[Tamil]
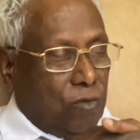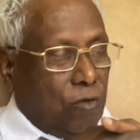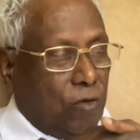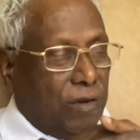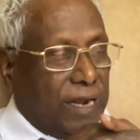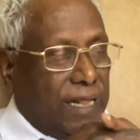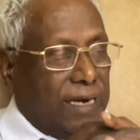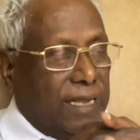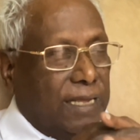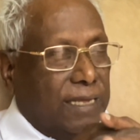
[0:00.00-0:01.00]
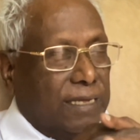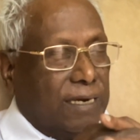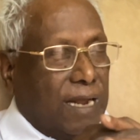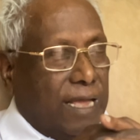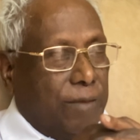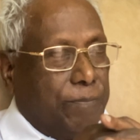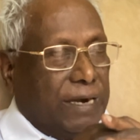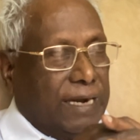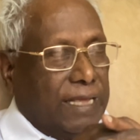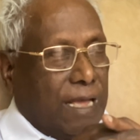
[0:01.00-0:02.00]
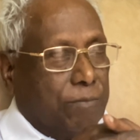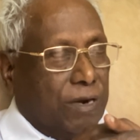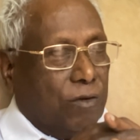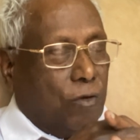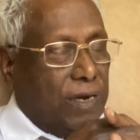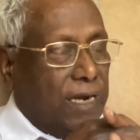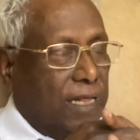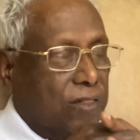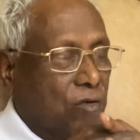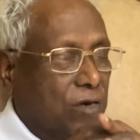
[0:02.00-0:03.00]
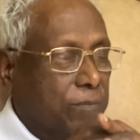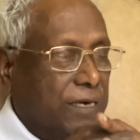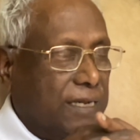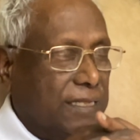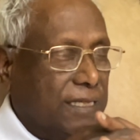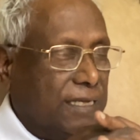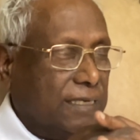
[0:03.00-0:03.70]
ஒரு கிணறு ராயப்பேட்டை அம்மன் கோவிலிலே தோண்டப்பட்டது